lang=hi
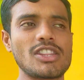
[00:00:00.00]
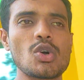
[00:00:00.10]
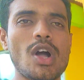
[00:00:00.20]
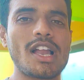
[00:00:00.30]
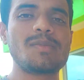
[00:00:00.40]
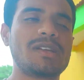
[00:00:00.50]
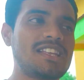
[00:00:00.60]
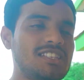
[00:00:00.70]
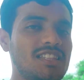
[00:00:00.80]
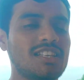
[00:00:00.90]
जानते हो खाली पीली
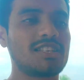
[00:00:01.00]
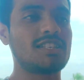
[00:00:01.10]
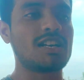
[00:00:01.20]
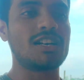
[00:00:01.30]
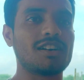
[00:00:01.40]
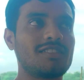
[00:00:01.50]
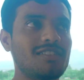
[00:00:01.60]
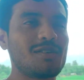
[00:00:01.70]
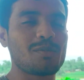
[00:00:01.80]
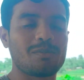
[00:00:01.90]
जिंदगी झंड
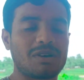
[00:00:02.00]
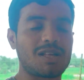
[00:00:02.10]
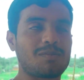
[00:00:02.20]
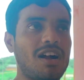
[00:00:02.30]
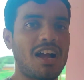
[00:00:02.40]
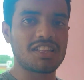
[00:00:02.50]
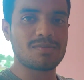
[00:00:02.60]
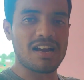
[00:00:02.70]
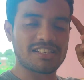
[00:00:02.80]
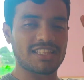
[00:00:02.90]
मतलब खाली
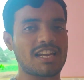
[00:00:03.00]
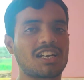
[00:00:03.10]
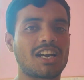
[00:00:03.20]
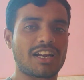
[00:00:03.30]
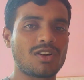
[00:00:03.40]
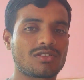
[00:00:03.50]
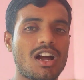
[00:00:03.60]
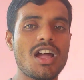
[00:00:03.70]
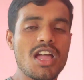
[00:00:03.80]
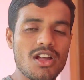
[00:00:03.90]
दिमाग शैतान का घर नहीं
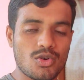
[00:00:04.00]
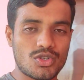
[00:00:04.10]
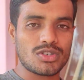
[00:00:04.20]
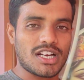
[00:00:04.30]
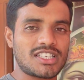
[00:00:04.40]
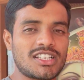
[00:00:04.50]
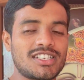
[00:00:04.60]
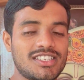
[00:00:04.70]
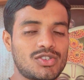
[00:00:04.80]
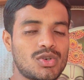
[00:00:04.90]
होता कुछ कुछ अच्छी
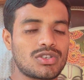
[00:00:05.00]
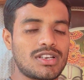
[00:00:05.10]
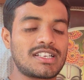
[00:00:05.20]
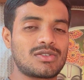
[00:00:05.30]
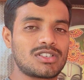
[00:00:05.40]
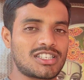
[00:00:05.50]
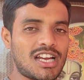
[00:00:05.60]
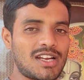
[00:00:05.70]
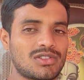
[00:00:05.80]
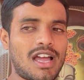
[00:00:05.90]
अच्छी चीज सोचने से कुछ
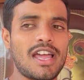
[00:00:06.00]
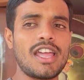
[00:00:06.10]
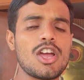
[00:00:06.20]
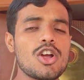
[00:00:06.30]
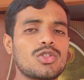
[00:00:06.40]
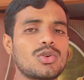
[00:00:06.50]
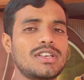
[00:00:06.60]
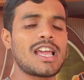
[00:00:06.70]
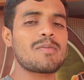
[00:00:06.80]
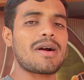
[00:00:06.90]
अच्छा ही होता है तो
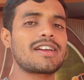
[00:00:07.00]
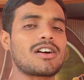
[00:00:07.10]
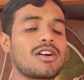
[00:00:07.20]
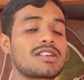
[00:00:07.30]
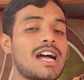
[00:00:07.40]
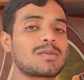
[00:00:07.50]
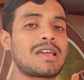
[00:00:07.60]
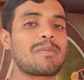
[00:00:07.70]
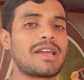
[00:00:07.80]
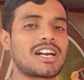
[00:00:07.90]
ये है माइक और साथ में
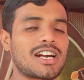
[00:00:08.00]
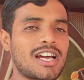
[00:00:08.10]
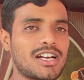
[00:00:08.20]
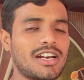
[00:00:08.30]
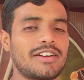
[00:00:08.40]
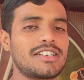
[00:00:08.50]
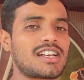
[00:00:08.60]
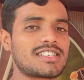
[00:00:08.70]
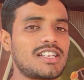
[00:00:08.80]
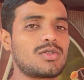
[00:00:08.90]
है पेन का ढक्कन
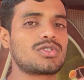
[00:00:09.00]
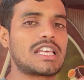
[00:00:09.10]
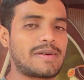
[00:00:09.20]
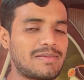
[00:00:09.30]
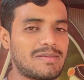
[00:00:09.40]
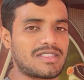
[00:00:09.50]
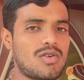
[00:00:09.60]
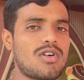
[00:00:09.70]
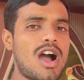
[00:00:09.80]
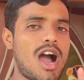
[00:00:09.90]
इसका सीन कुछ देर बाद में
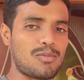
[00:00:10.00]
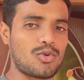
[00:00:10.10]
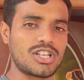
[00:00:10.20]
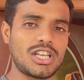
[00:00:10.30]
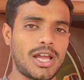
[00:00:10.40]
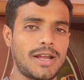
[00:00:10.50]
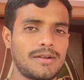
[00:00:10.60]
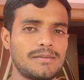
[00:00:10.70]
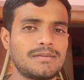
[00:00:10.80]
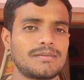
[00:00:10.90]
बताऊंगा आपको ठीक है